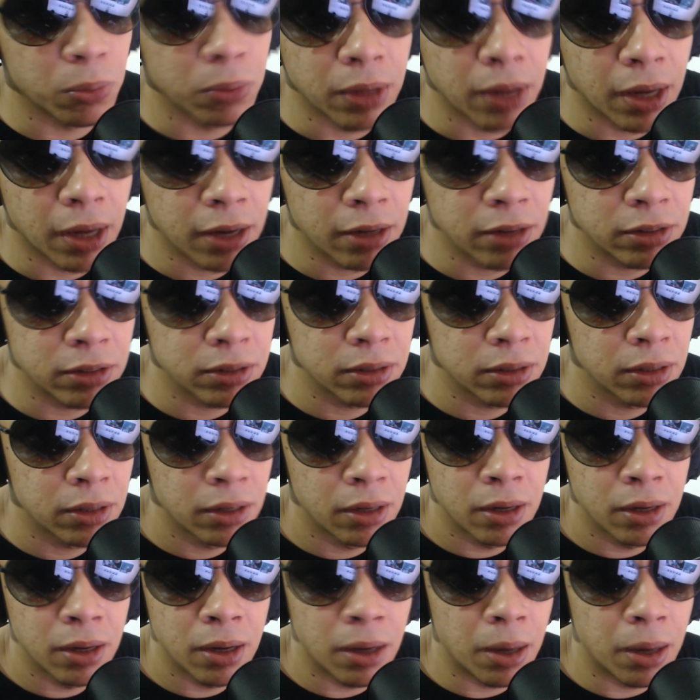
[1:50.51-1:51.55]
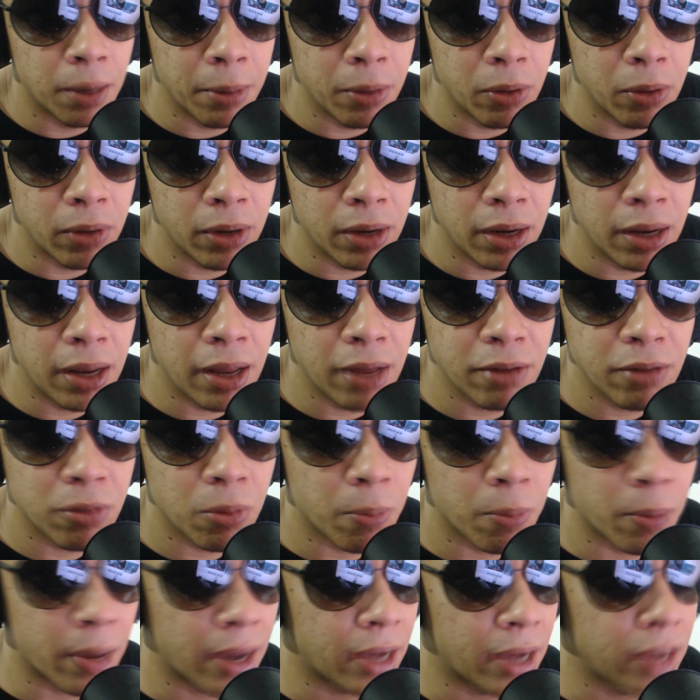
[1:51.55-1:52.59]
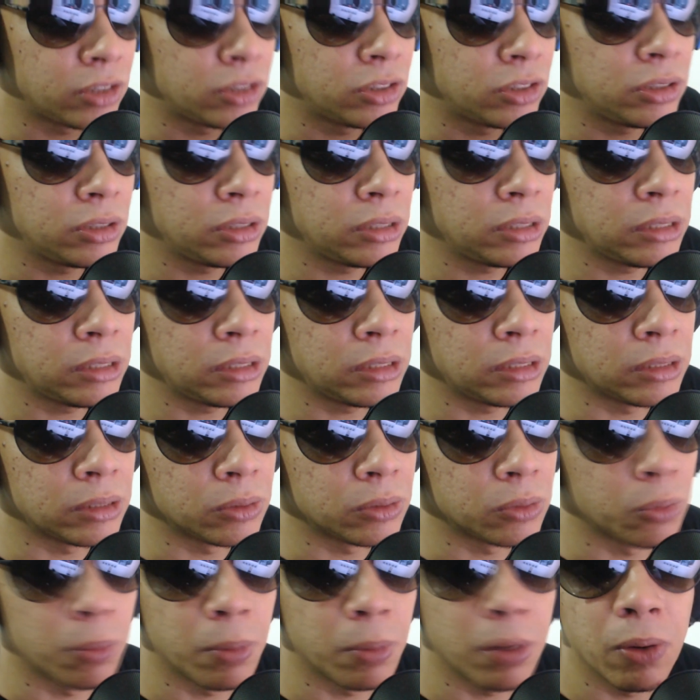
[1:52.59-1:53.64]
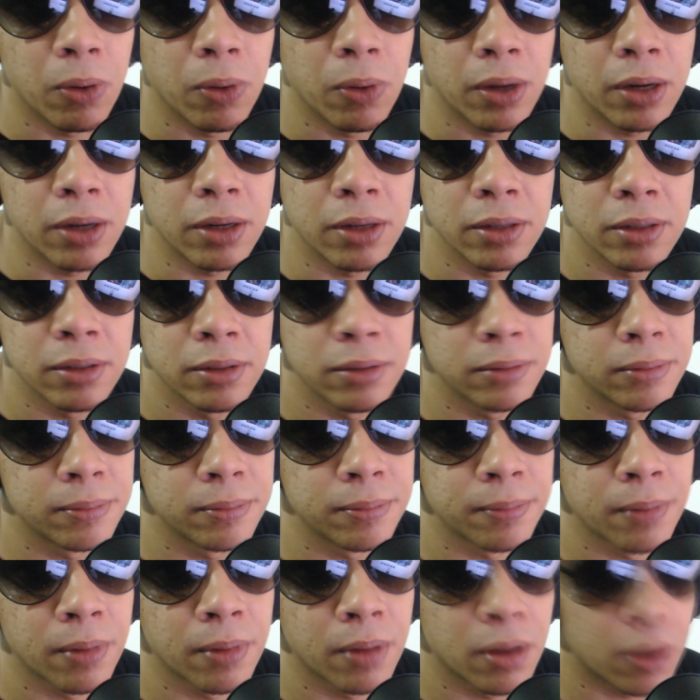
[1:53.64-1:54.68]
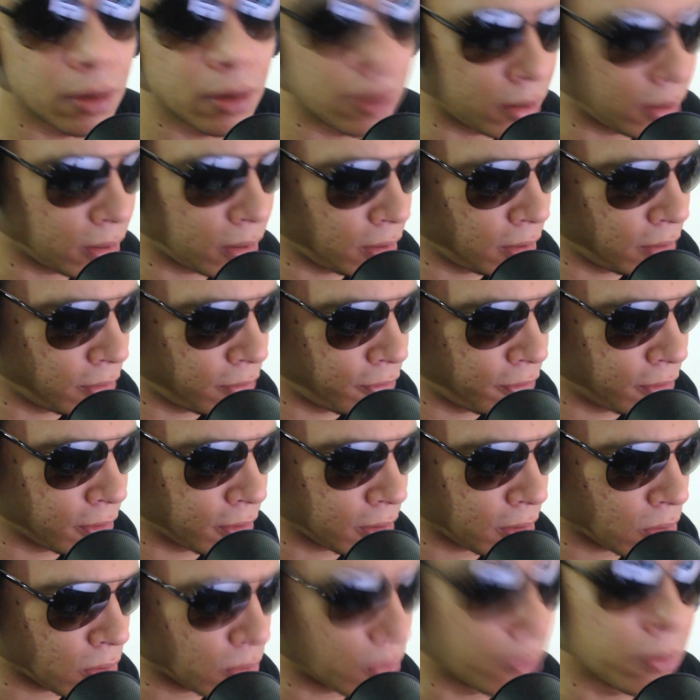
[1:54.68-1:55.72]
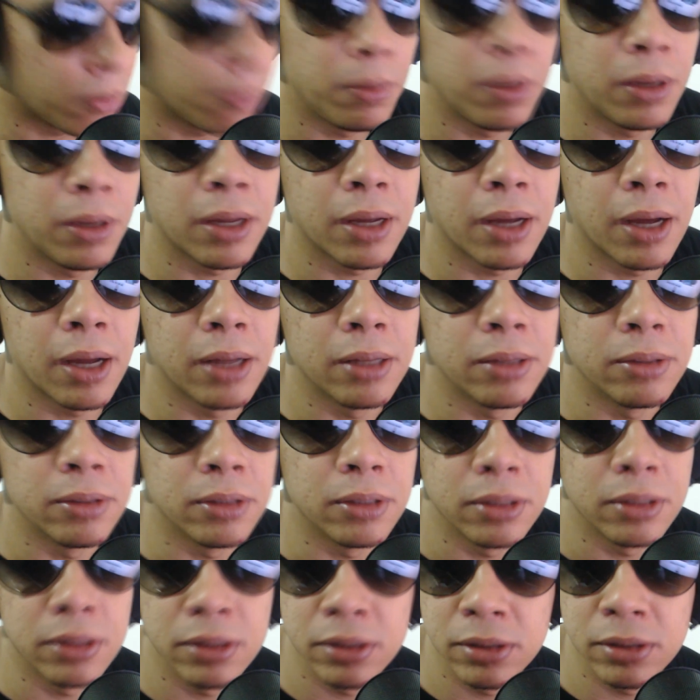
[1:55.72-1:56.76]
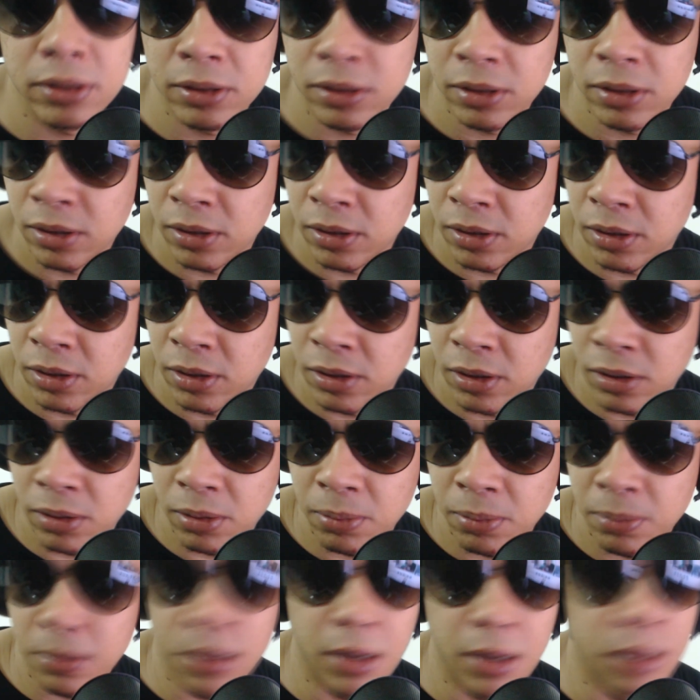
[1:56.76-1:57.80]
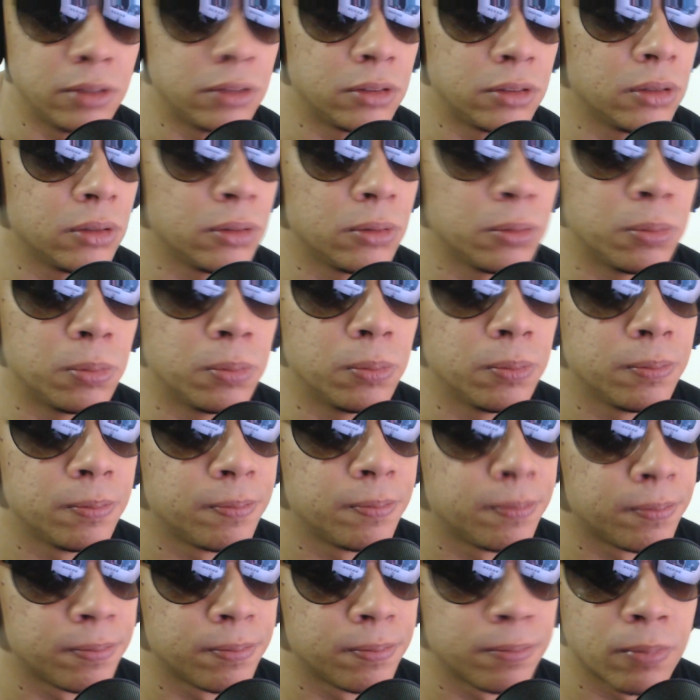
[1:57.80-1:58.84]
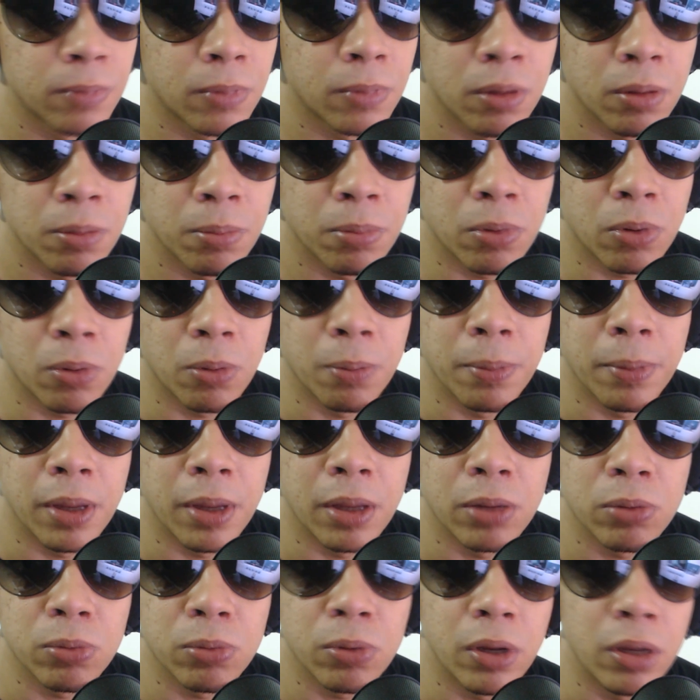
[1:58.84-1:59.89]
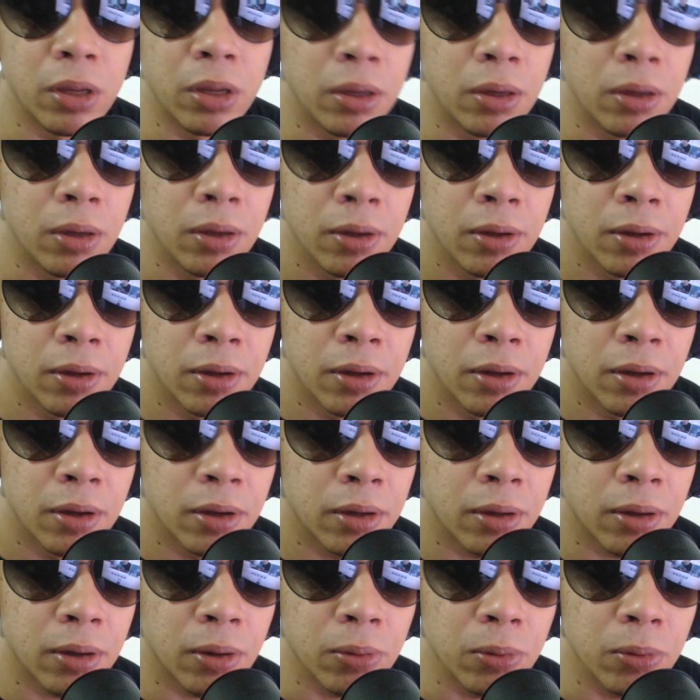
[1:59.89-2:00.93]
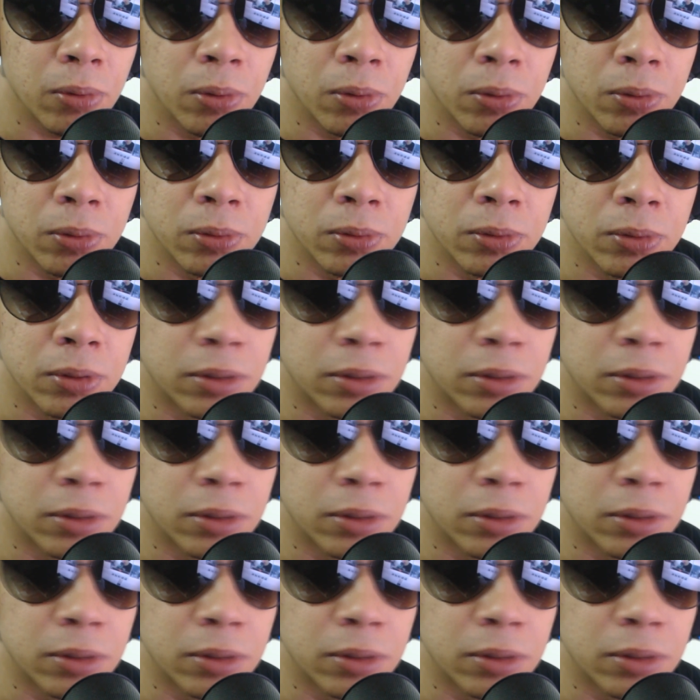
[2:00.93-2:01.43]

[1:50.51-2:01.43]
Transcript: secundárias, a maioria leva mais de uma hora. Aí fica complicado, né? Mas eu prometo aí que ao